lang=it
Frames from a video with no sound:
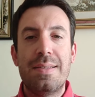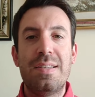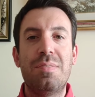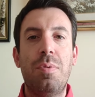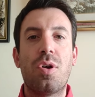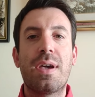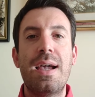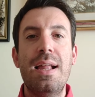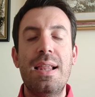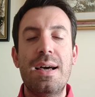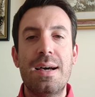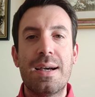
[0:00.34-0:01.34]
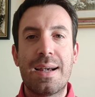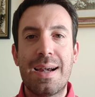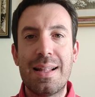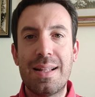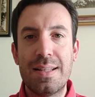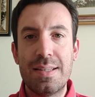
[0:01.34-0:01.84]
Si sblocca il
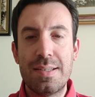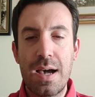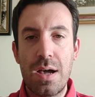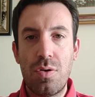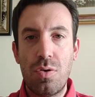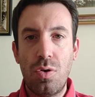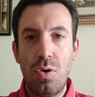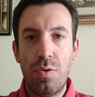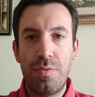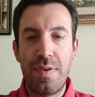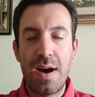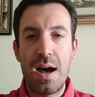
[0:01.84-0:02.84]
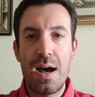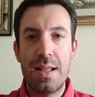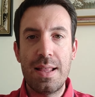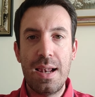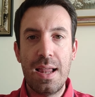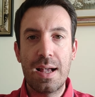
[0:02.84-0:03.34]
Catanzaro, lo fa
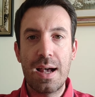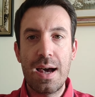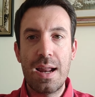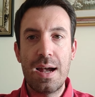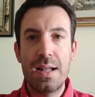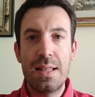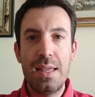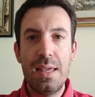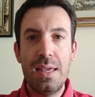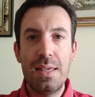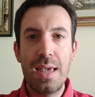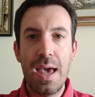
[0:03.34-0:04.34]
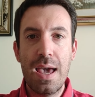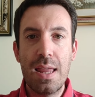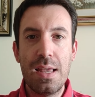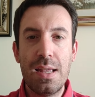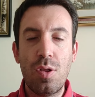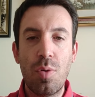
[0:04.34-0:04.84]
nella gara di
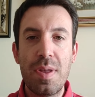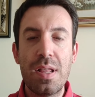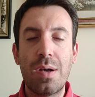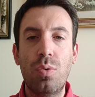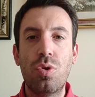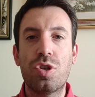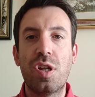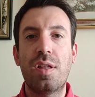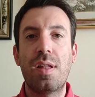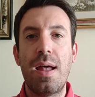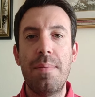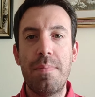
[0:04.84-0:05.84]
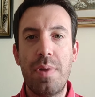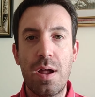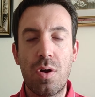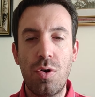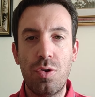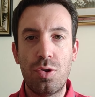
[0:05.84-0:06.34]
ieri, domenica 1 settembre,
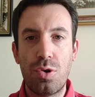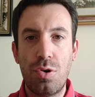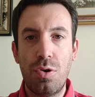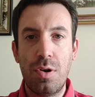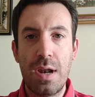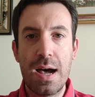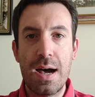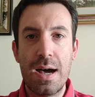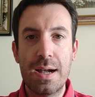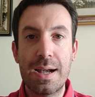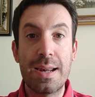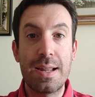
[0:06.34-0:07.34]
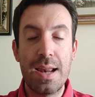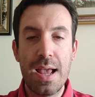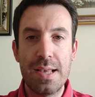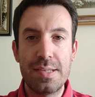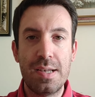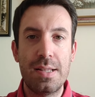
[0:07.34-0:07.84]
contro la
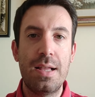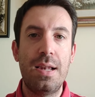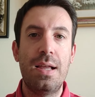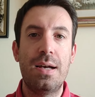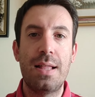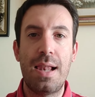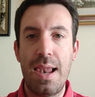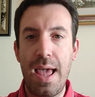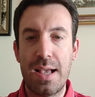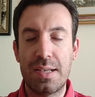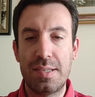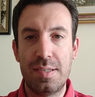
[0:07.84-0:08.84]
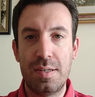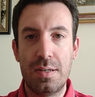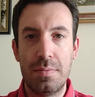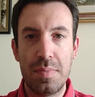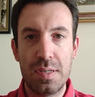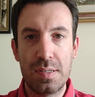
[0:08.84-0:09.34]
Carrarese del,
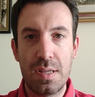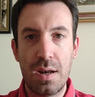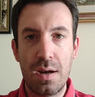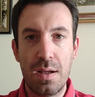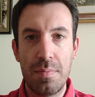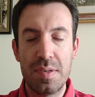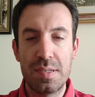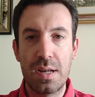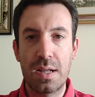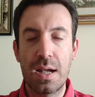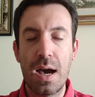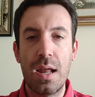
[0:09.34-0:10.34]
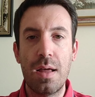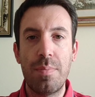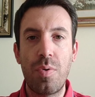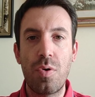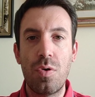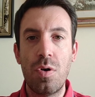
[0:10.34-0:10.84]
dell'ex mister, mister
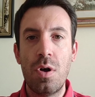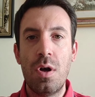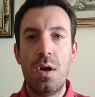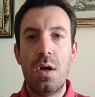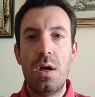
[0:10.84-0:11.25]
Calabro.